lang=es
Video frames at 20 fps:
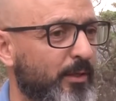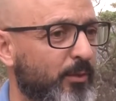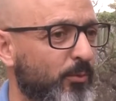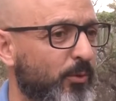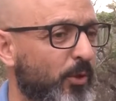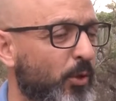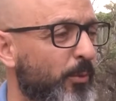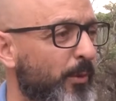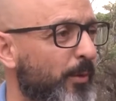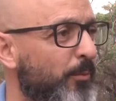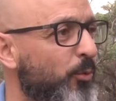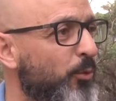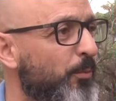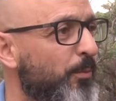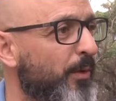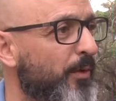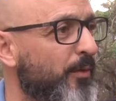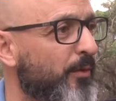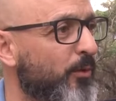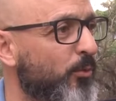Es una obra muy
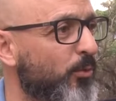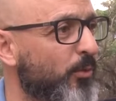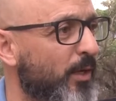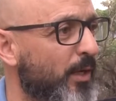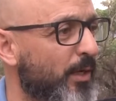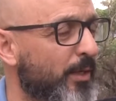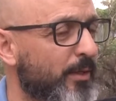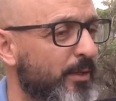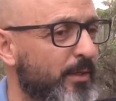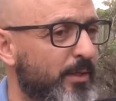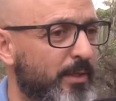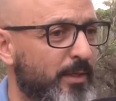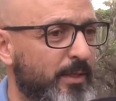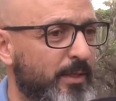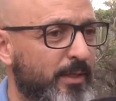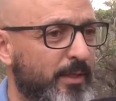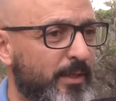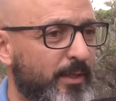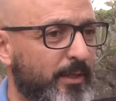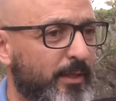particular,
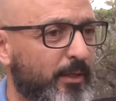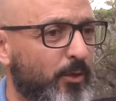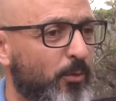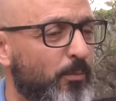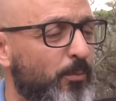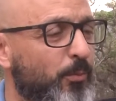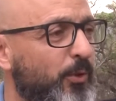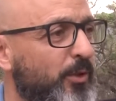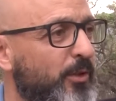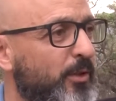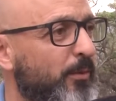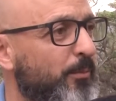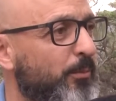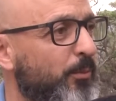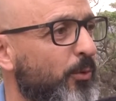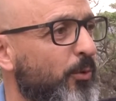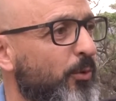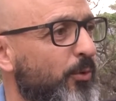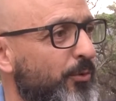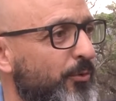eh, compuesta
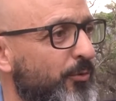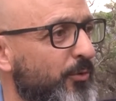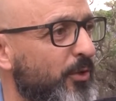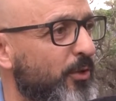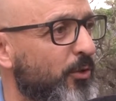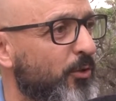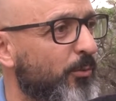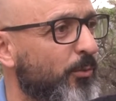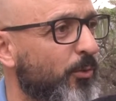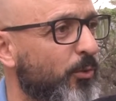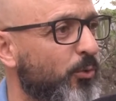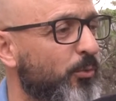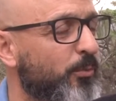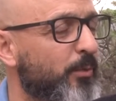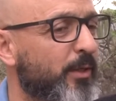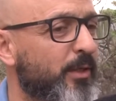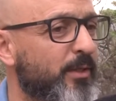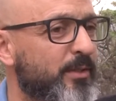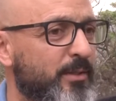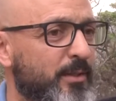por cinco
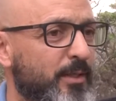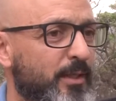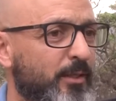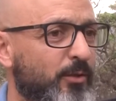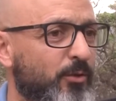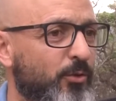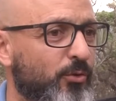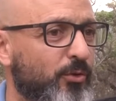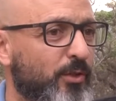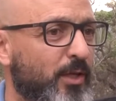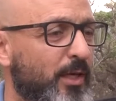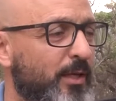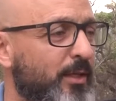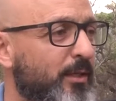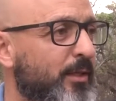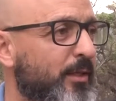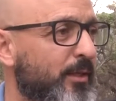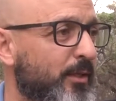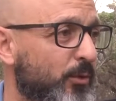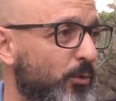volúmenes en
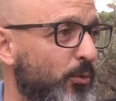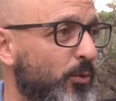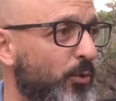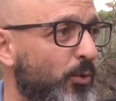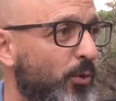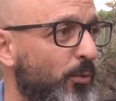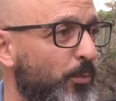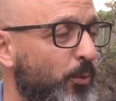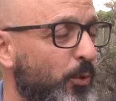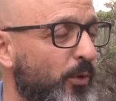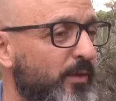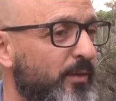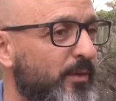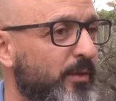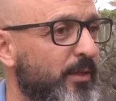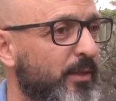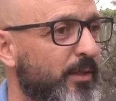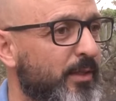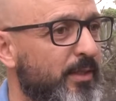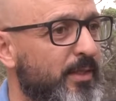total, incluido el
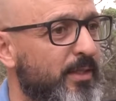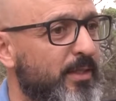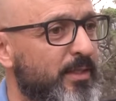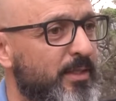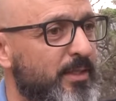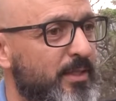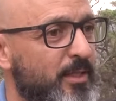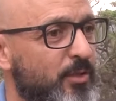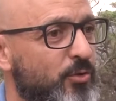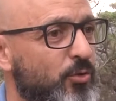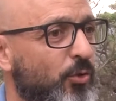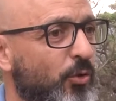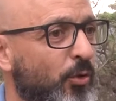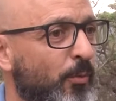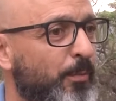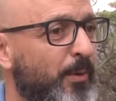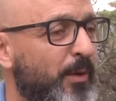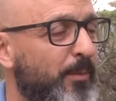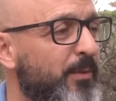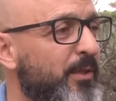puente, y eso
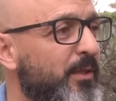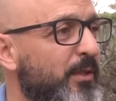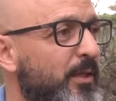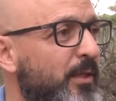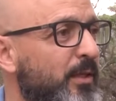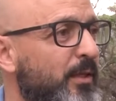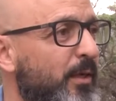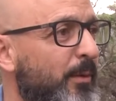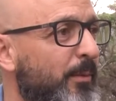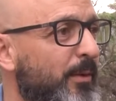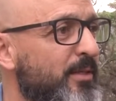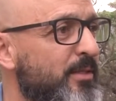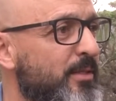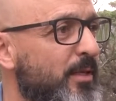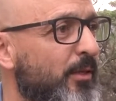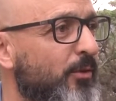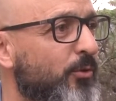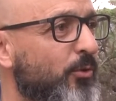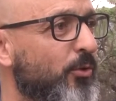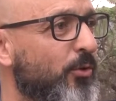nos permite ir
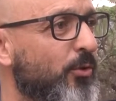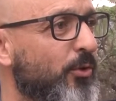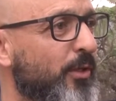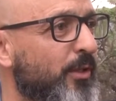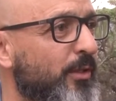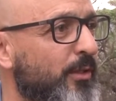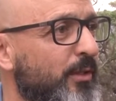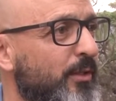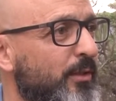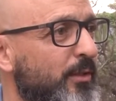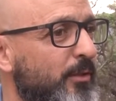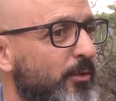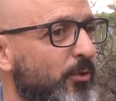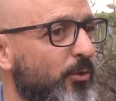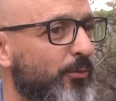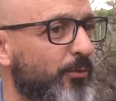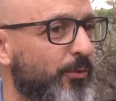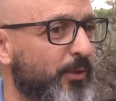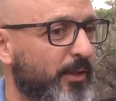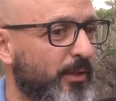avanzando en
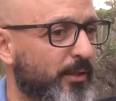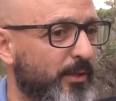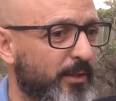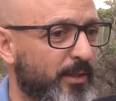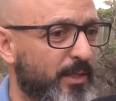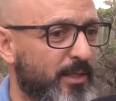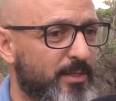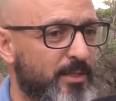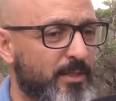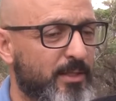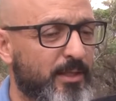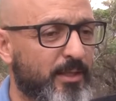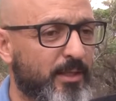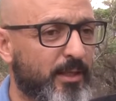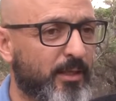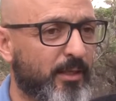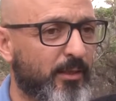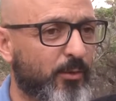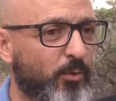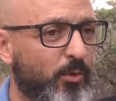distintos frentes. Así
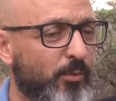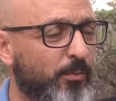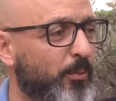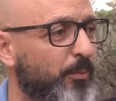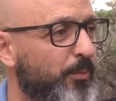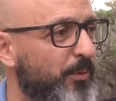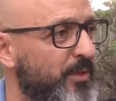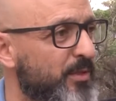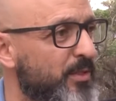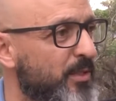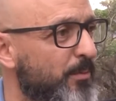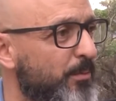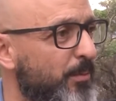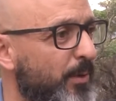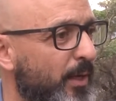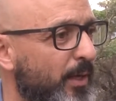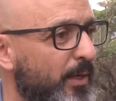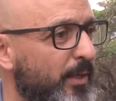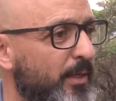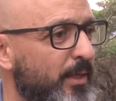que el cuerpo principal
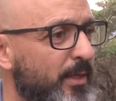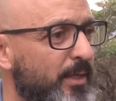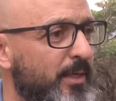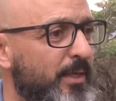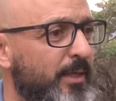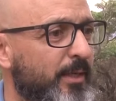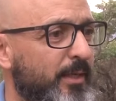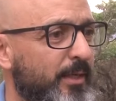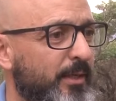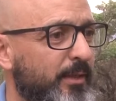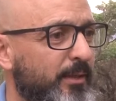que